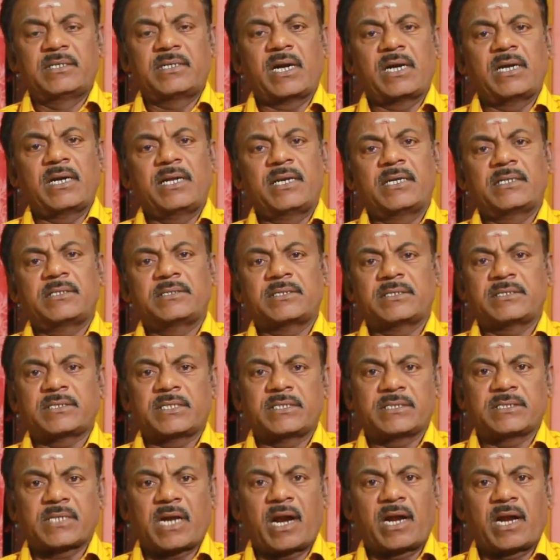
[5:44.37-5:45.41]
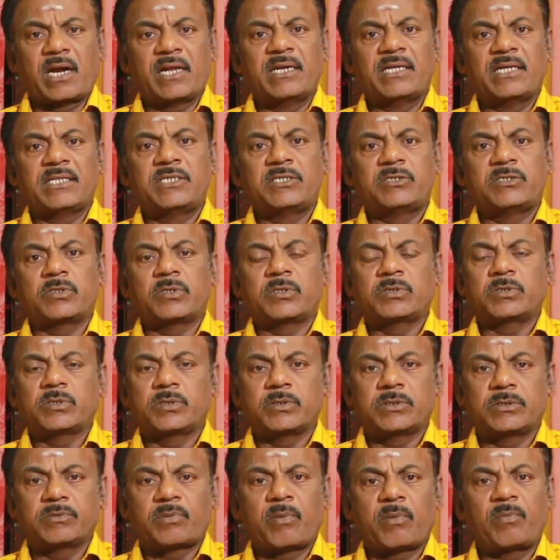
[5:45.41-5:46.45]
நல்ல எக்ஸசைஸ் காலையில் எழுந்திரிச்சணும்
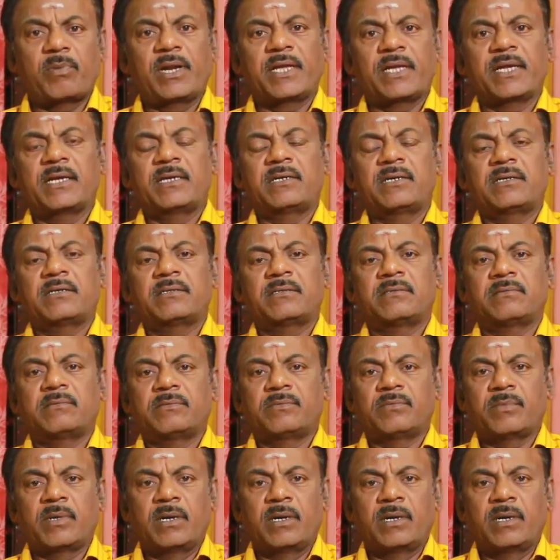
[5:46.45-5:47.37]
சுறுசுப்பா பிள்ளைங்க இருக்கணும்